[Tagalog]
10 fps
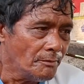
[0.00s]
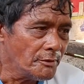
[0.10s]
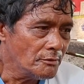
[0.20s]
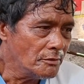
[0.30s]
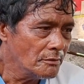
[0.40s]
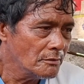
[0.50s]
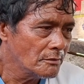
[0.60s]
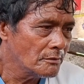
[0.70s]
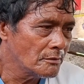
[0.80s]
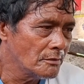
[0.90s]
Sabi ko,
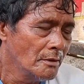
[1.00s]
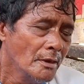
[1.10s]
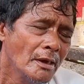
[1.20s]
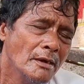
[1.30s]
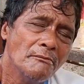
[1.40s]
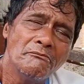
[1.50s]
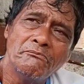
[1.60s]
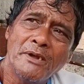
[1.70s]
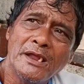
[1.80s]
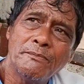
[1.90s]
hmm,
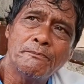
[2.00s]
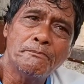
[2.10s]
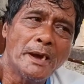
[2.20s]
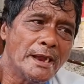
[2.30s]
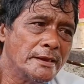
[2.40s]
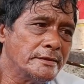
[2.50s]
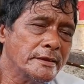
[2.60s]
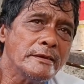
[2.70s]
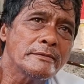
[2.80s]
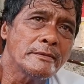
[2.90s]
palay
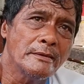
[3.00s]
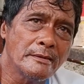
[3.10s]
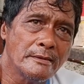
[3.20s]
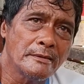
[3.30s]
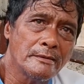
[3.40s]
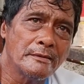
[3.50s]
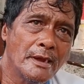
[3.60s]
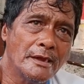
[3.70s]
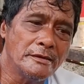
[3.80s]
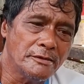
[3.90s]
politics.
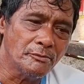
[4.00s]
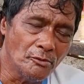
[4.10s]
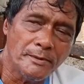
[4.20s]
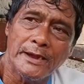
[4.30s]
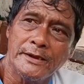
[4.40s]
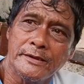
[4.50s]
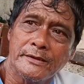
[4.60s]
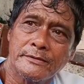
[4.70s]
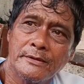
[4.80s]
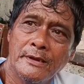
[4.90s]
Naisip ko
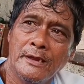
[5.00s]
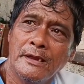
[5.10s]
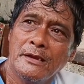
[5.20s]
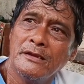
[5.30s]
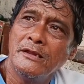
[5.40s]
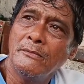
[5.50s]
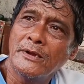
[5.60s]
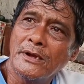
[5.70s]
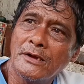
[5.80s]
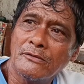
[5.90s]
politics. Yung
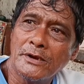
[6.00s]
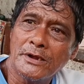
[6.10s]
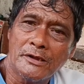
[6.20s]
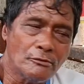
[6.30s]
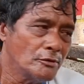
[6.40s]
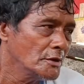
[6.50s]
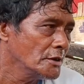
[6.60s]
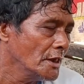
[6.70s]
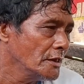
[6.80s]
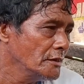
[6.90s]
mga kapwa natin ako
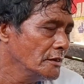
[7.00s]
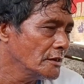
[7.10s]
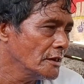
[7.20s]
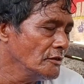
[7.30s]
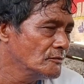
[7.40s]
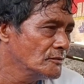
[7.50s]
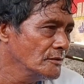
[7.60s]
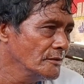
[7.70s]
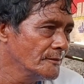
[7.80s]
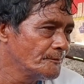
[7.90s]
nagdaan din ng gayon.
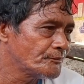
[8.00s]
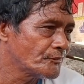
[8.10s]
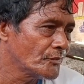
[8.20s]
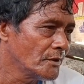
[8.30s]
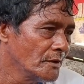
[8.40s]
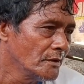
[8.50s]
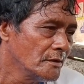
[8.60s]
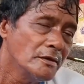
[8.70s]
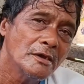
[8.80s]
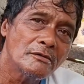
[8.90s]

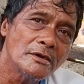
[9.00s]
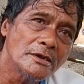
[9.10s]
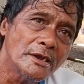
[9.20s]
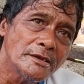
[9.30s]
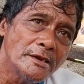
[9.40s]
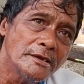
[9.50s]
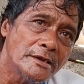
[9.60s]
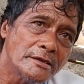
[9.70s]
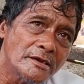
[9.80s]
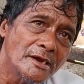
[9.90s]
Hindi ako nagsasalita
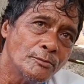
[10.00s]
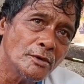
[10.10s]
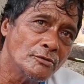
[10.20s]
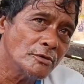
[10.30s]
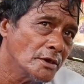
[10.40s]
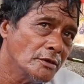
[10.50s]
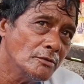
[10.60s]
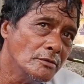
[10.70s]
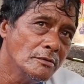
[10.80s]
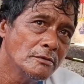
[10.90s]
sa kapwa ko ng
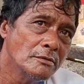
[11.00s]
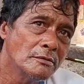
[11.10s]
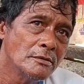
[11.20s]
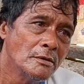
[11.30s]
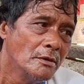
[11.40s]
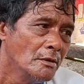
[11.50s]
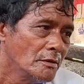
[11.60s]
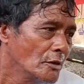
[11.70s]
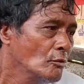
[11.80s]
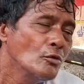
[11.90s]
gayon. Mhm.
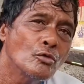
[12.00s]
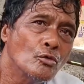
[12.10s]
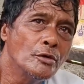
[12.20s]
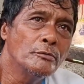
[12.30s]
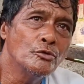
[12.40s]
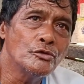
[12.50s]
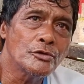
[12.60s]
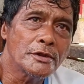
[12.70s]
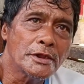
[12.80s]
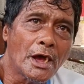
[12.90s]
Nalulukuhin mo yung
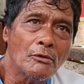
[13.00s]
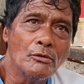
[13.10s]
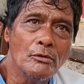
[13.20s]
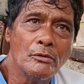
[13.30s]
isang tao.